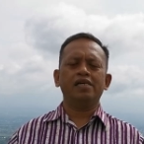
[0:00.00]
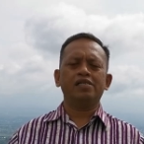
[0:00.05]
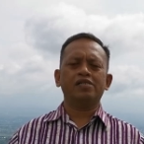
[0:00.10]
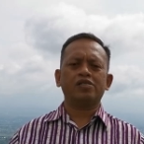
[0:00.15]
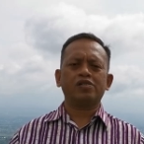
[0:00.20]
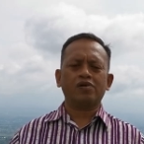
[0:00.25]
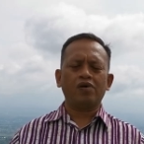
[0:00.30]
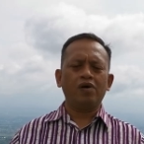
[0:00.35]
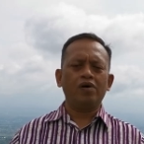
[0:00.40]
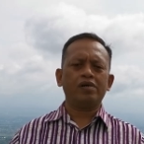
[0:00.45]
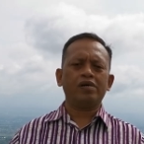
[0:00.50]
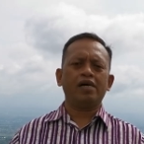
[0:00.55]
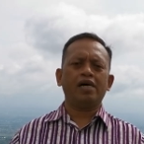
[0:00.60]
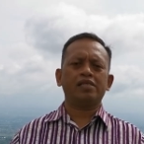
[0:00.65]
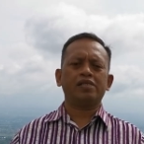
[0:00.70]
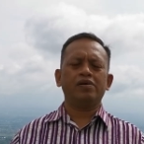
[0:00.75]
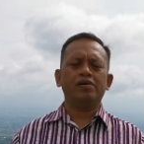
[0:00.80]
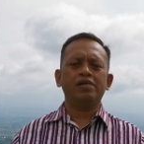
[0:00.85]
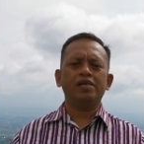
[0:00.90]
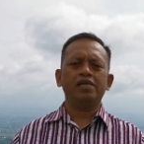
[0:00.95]

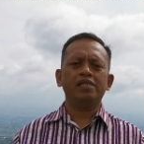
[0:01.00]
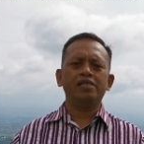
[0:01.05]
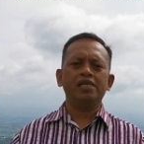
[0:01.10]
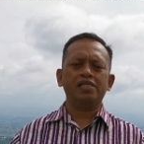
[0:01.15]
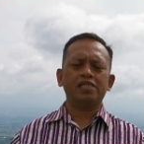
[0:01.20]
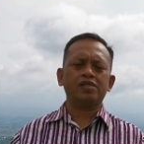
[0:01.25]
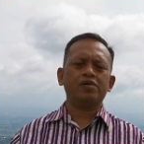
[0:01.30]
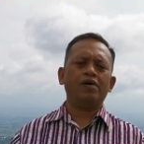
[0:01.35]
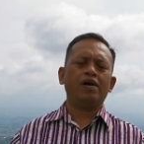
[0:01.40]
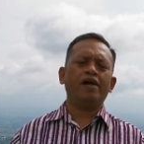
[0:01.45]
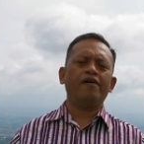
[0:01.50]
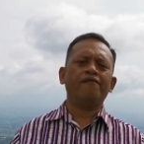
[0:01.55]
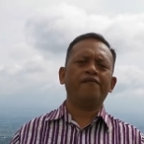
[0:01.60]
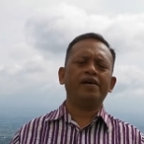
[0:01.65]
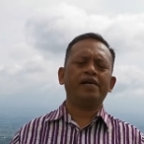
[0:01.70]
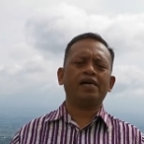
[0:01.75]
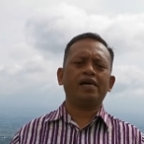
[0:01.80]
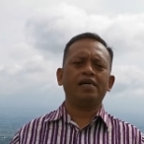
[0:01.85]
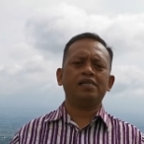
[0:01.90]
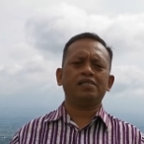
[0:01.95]
diskor atau
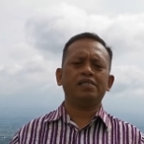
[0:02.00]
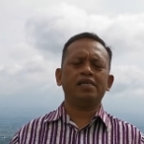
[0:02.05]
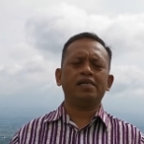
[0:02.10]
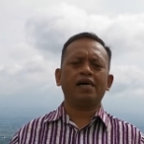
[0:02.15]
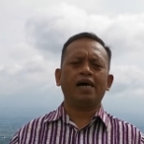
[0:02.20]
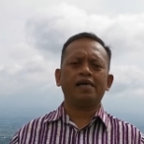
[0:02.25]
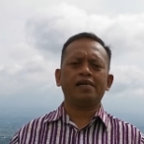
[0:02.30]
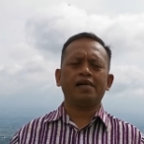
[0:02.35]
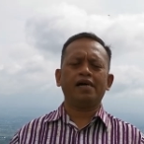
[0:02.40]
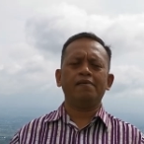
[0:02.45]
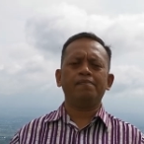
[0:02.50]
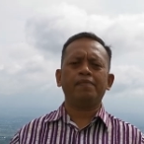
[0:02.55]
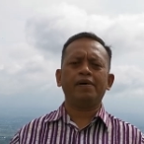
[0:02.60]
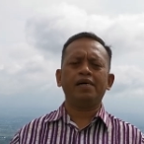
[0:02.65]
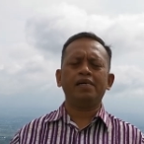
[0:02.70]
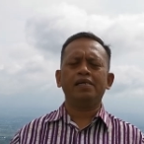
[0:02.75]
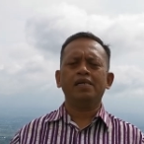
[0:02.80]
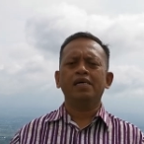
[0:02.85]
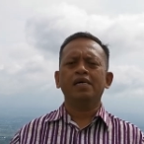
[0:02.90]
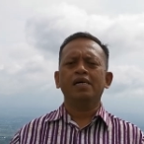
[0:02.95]
didiskualifikasi karena
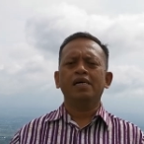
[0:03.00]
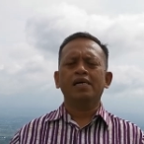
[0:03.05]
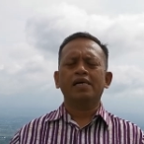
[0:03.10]
apa?